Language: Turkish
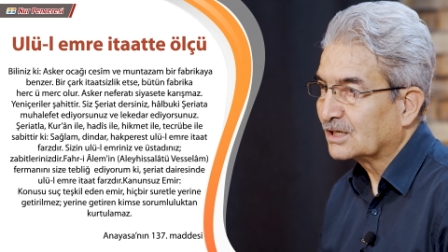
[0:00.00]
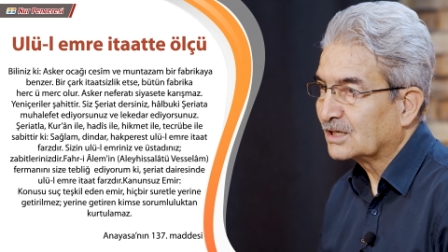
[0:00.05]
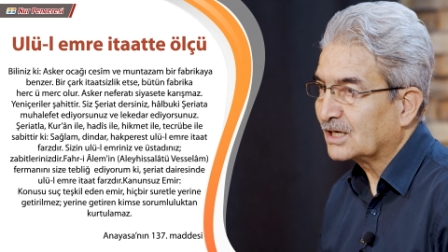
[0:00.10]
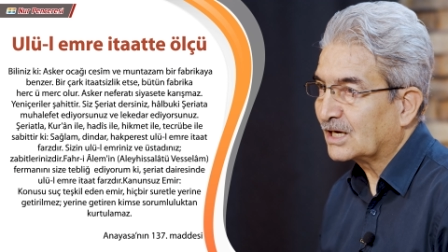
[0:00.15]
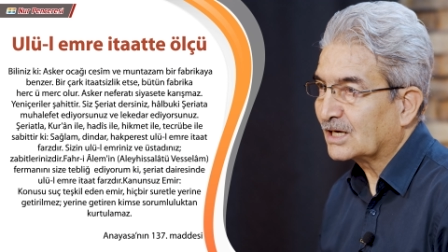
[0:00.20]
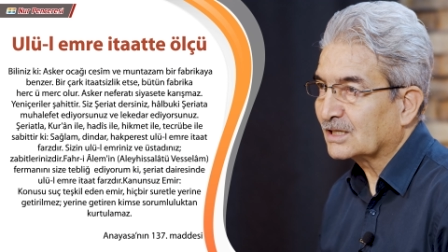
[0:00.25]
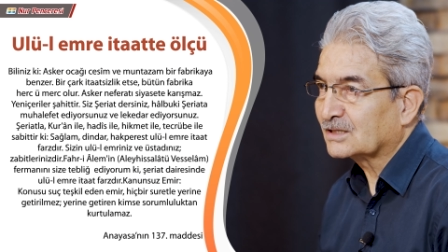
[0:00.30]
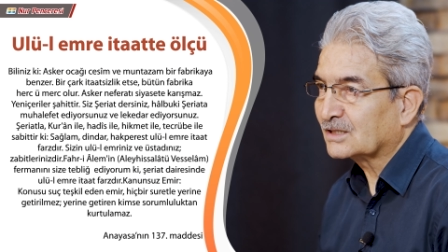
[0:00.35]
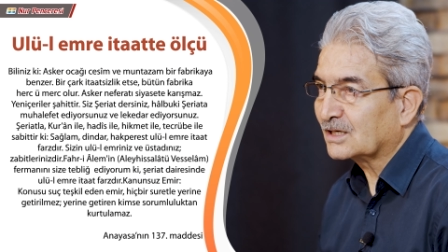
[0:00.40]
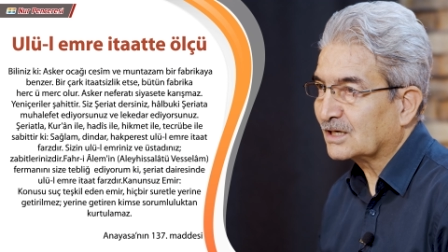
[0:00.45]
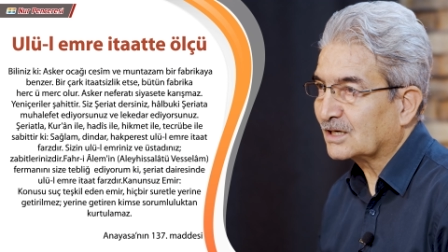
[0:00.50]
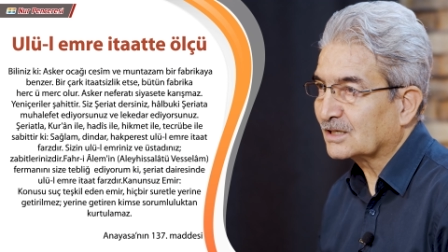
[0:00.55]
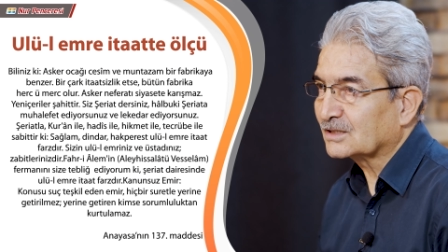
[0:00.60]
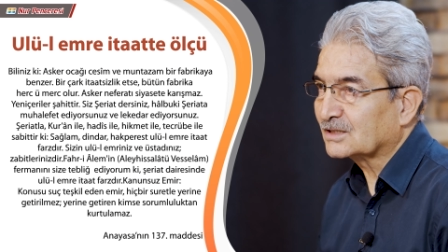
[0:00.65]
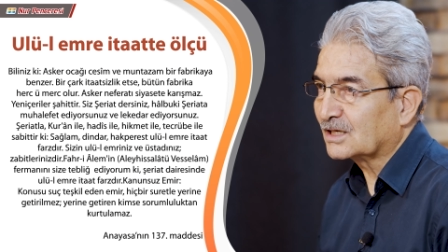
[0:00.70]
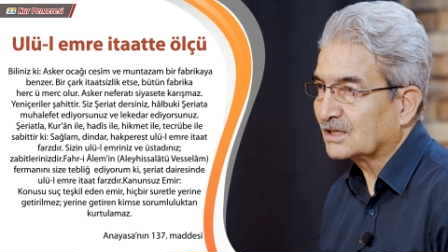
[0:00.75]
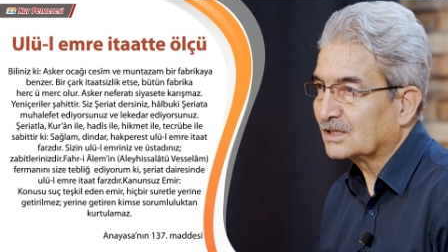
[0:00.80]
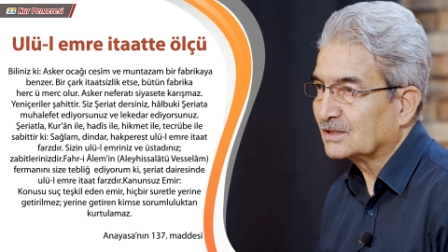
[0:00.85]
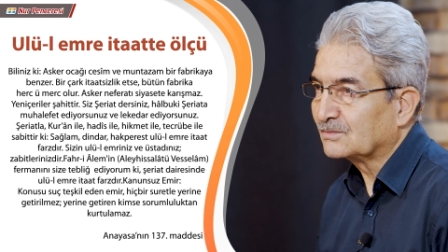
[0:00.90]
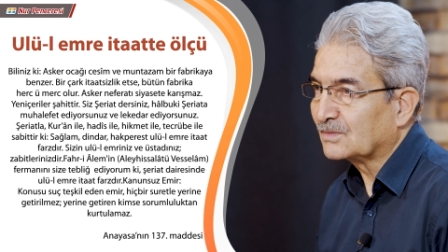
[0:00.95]
La
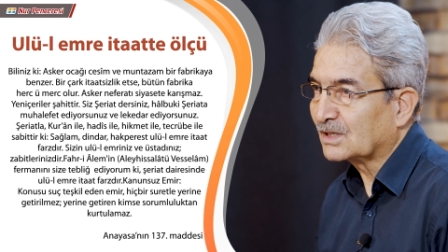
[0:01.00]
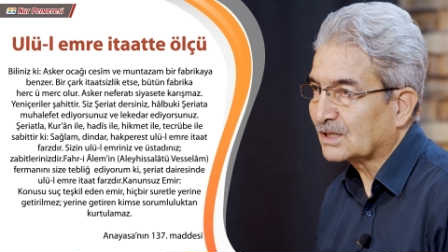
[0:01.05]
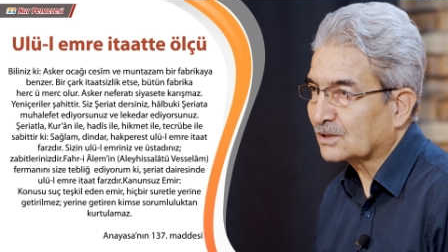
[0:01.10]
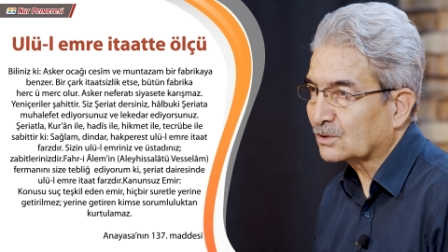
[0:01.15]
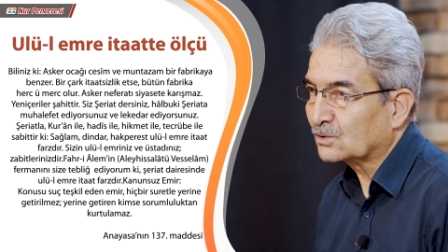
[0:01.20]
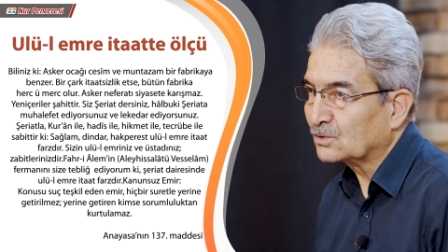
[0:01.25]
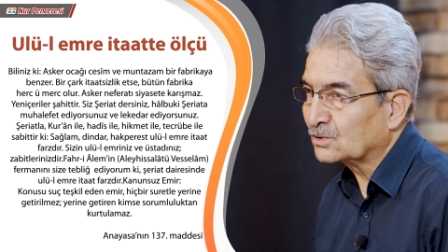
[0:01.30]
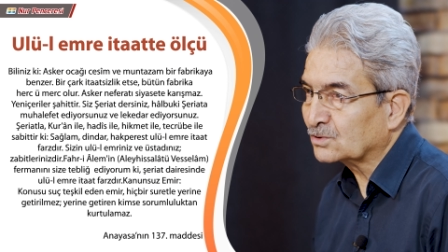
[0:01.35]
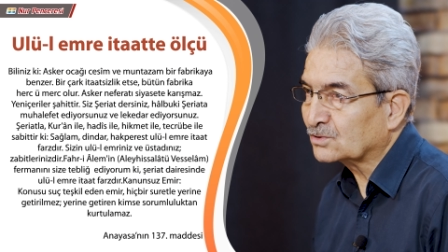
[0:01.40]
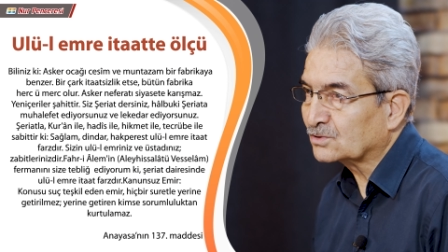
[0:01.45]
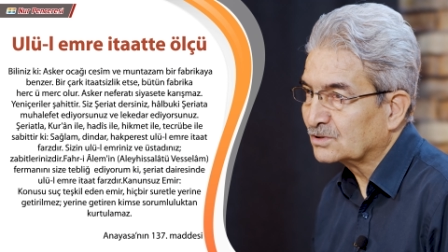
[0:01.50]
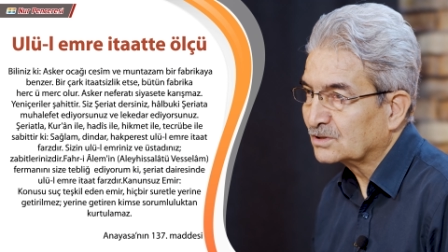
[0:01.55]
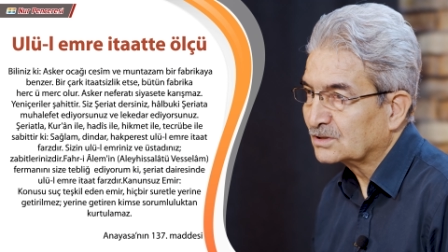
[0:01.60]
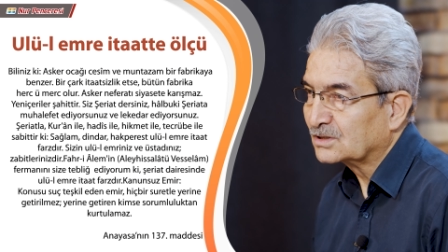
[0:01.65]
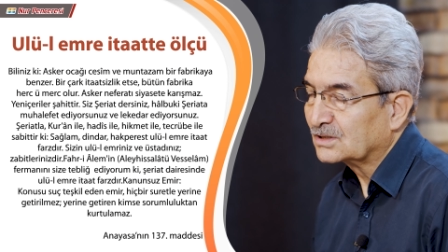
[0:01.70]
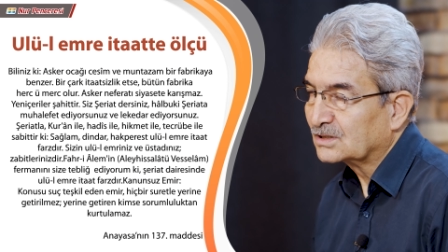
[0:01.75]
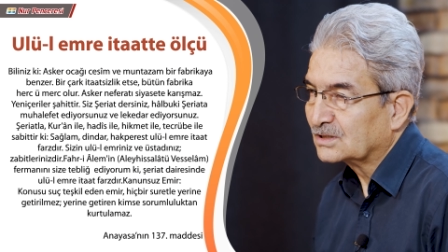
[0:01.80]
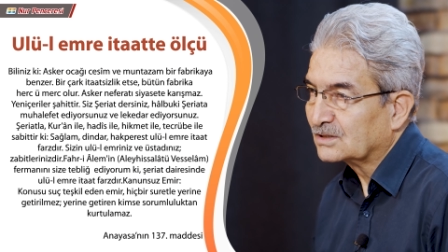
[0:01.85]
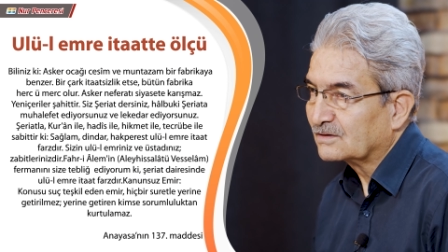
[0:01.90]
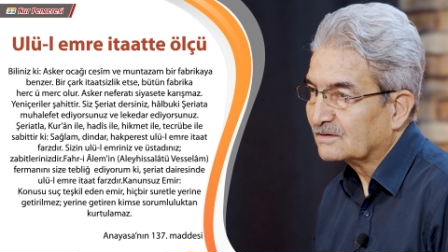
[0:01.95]
ta'teli mahluk
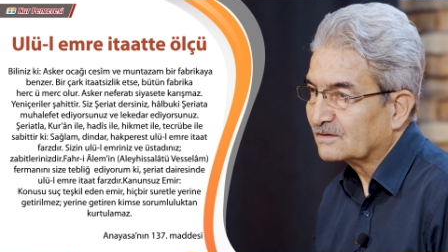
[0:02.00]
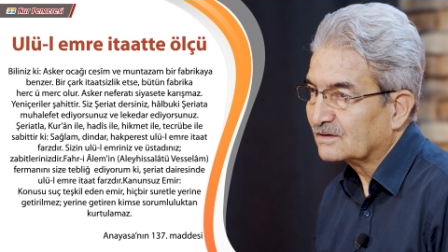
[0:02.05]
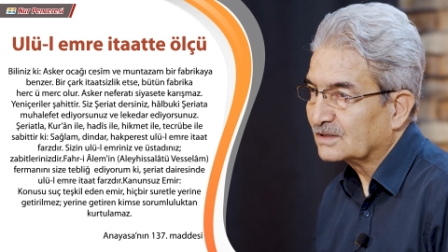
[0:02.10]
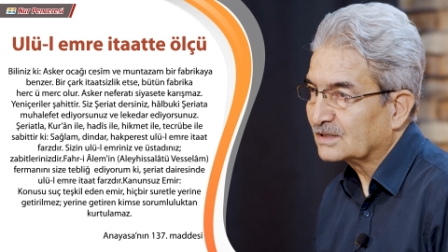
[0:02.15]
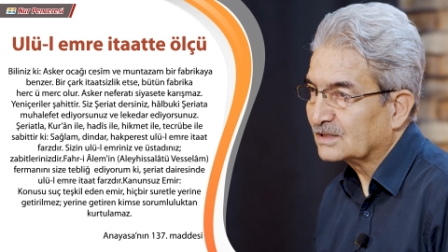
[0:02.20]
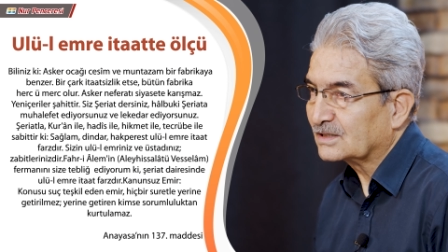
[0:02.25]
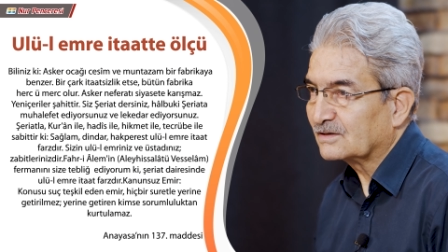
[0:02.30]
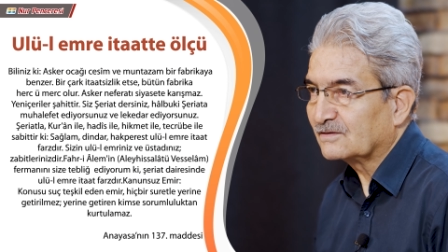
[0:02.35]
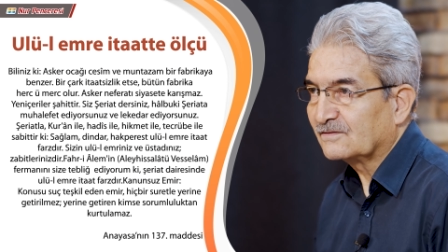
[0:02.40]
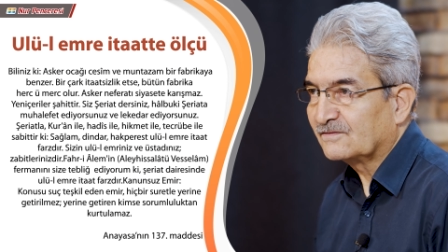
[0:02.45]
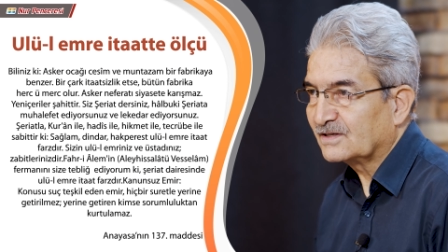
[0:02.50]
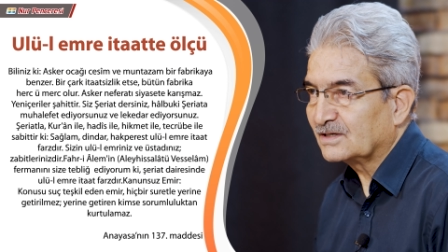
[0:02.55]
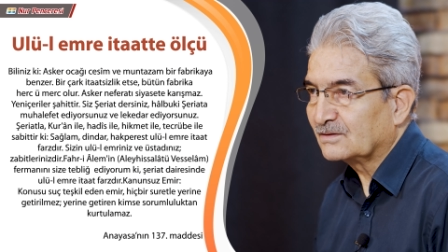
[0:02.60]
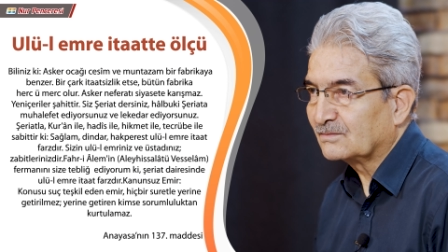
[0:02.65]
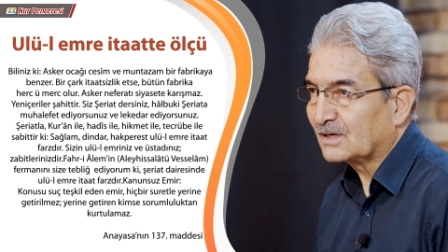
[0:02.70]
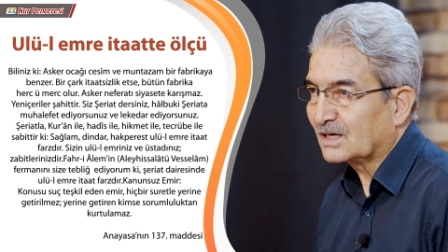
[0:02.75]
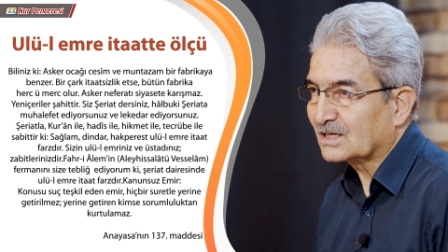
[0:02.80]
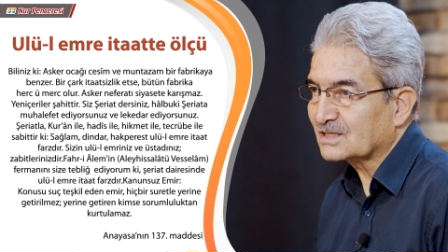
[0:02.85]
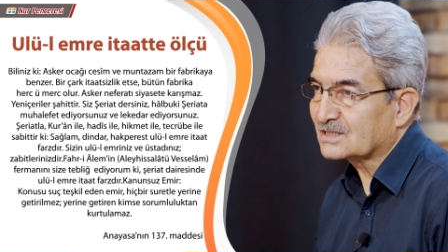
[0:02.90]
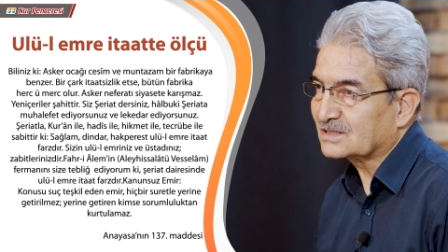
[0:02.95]
e, fi
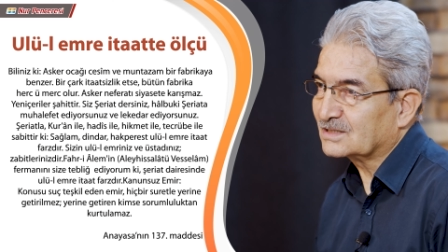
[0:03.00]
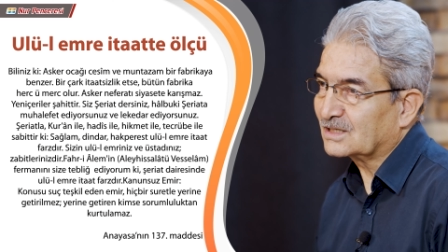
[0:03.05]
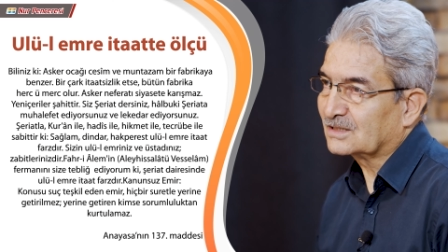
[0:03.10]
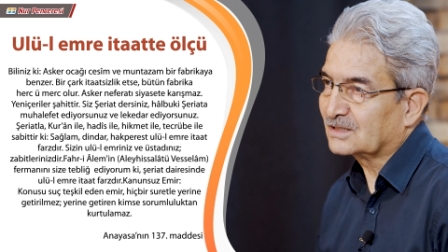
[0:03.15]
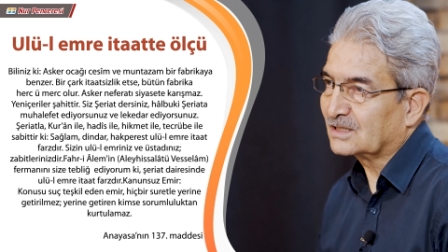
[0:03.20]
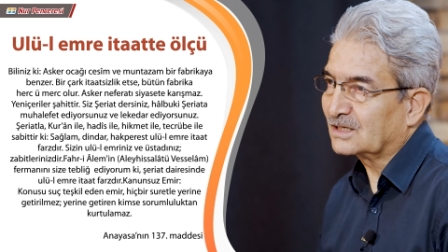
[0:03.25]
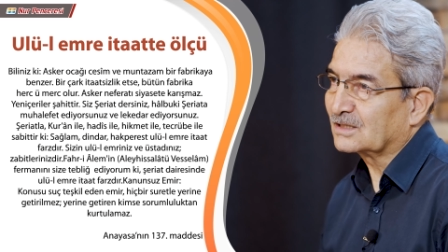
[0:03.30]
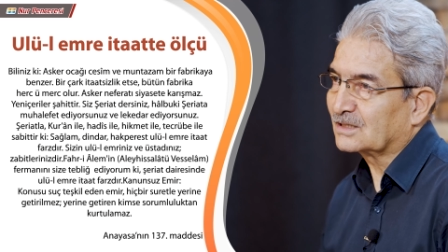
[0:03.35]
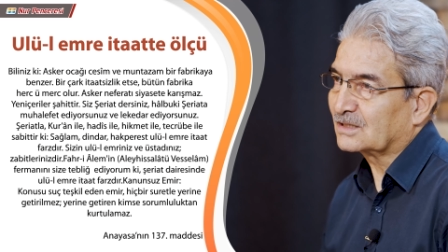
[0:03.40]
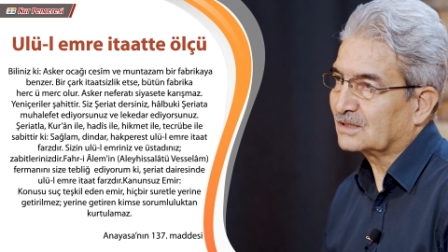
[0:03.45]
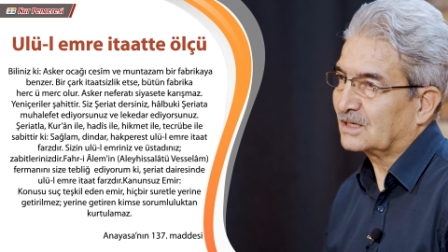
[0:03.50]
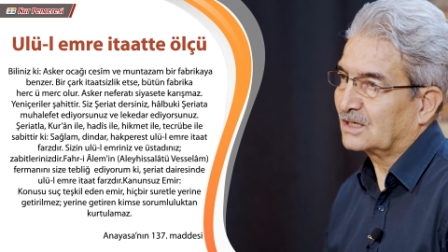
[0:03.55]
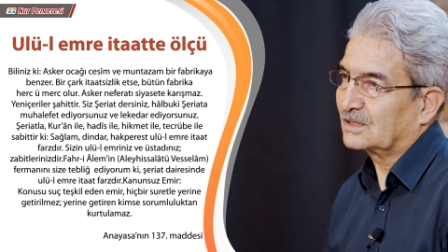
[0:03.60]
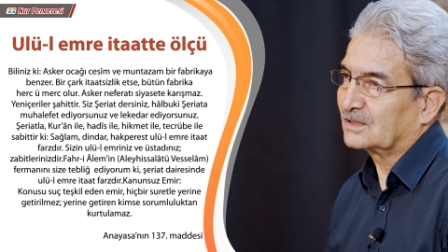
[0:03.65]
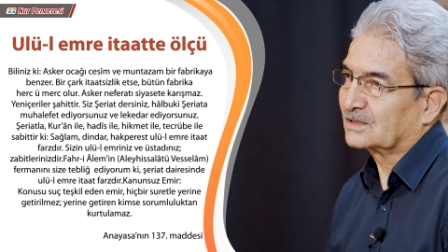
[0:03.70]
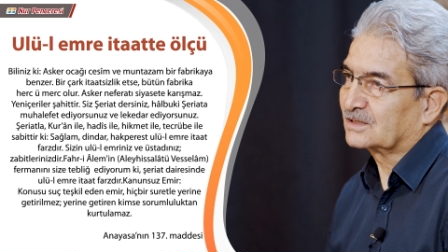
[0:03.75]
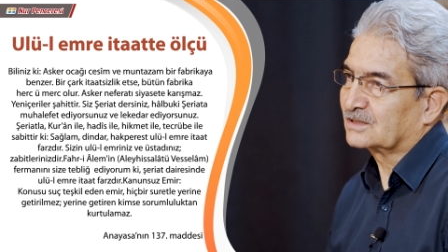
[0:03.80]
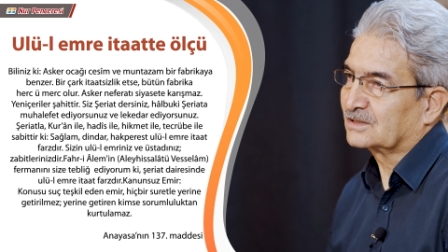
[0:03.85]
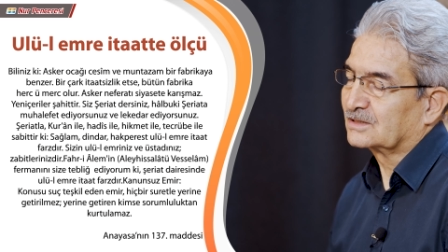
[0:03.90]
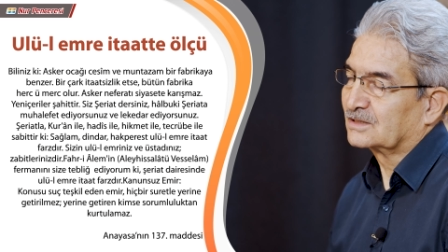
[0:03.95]
masiyetil
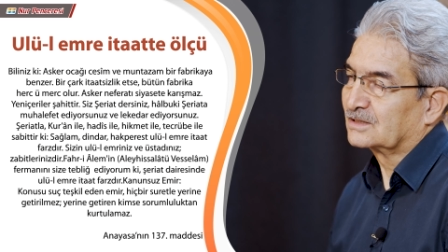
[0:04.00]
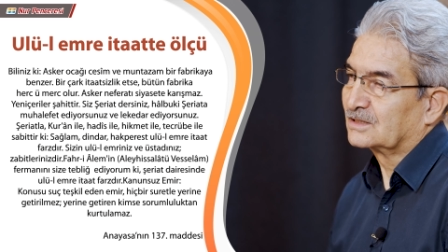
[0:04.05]
halik.